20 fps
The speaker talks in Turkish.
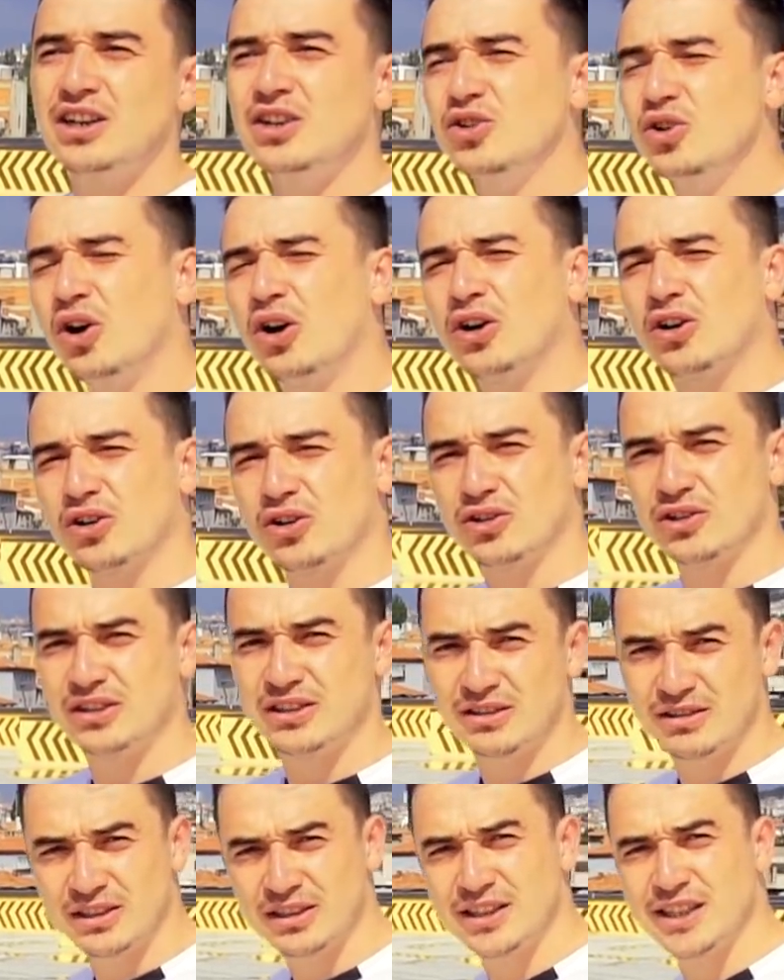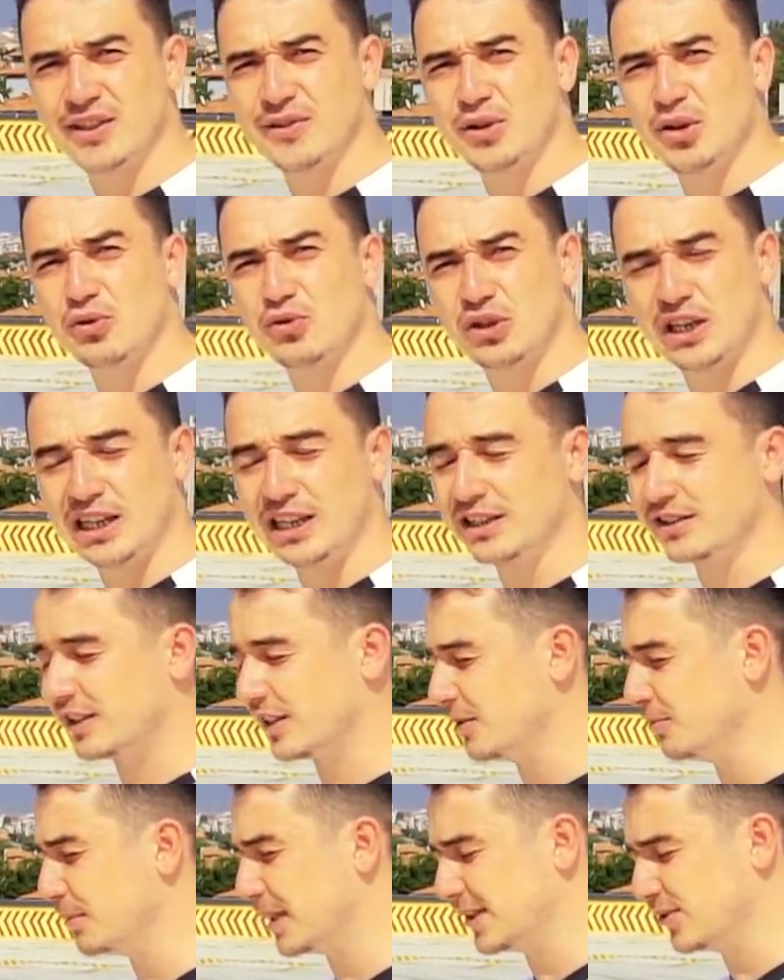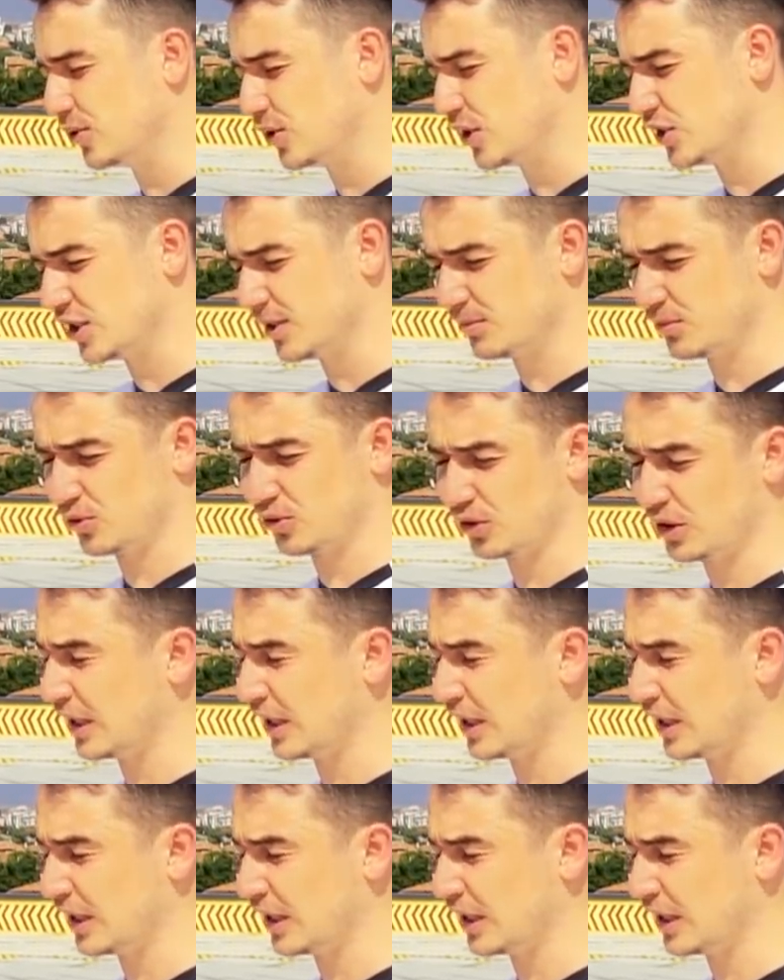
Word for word: Yok hızlı ve öfkeli izledim ben döneceğim diyor.